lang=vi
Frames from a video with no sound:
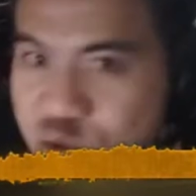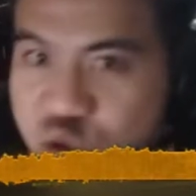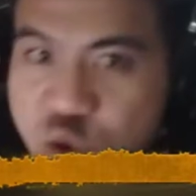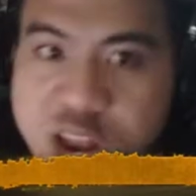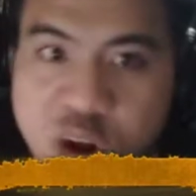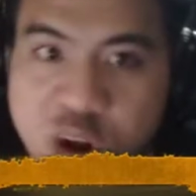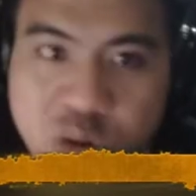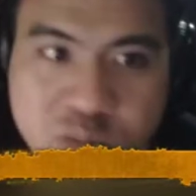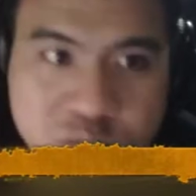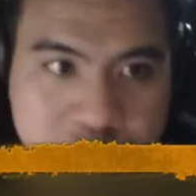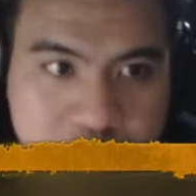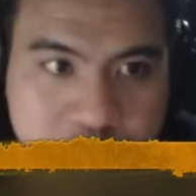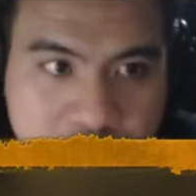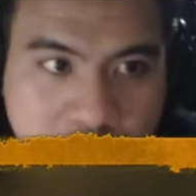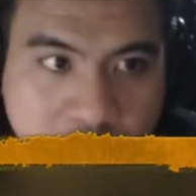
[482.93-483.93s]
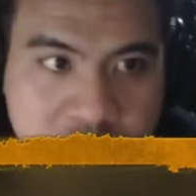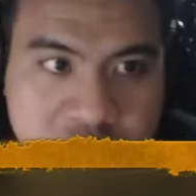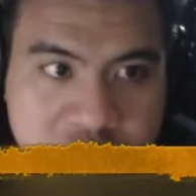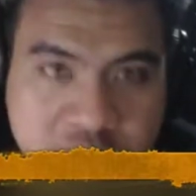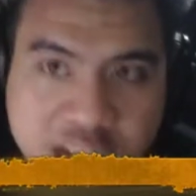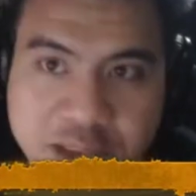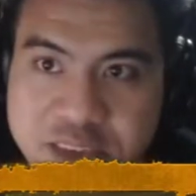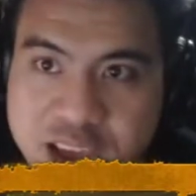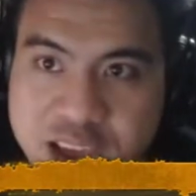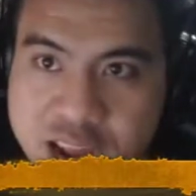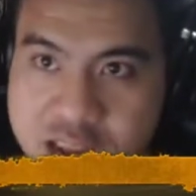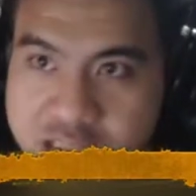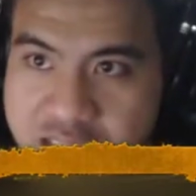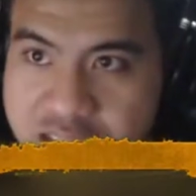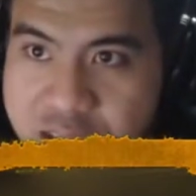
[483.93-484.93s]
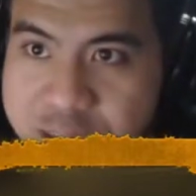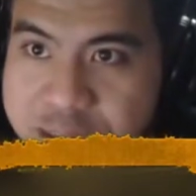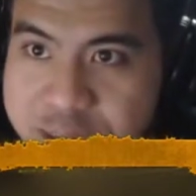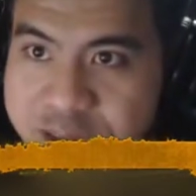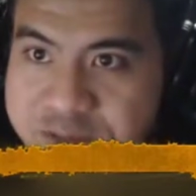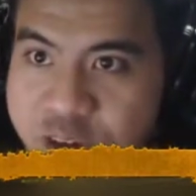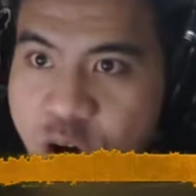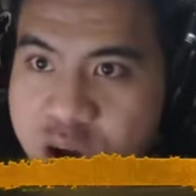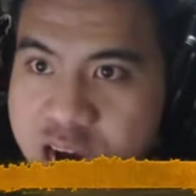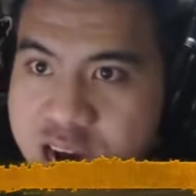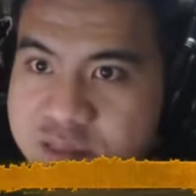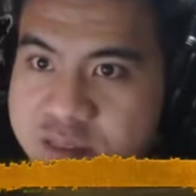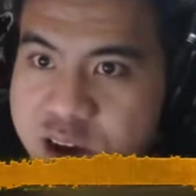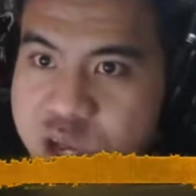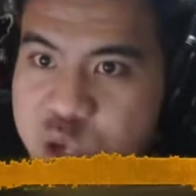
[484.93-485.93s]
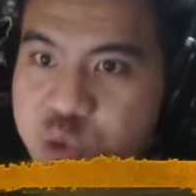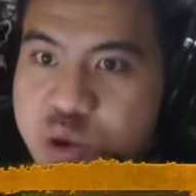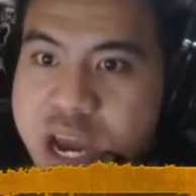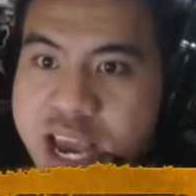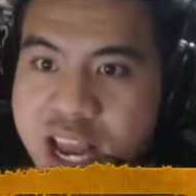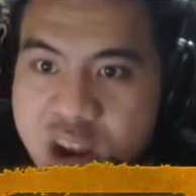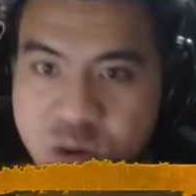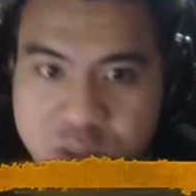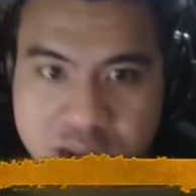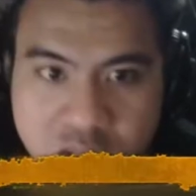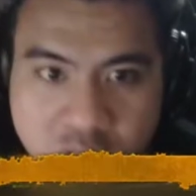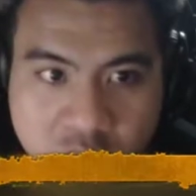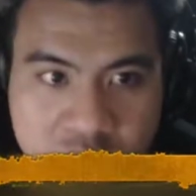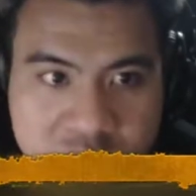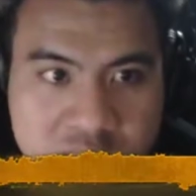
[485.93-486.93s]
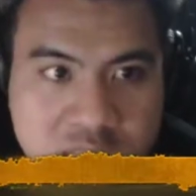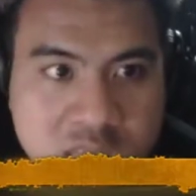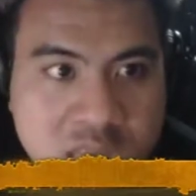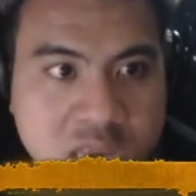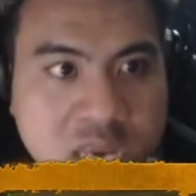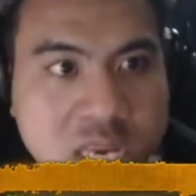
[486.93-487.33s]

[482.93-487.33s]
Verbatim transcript: tùy lúc nhá cái việc ở đây là các bạn biết focus vào cái chủ đề lúc mà nói thì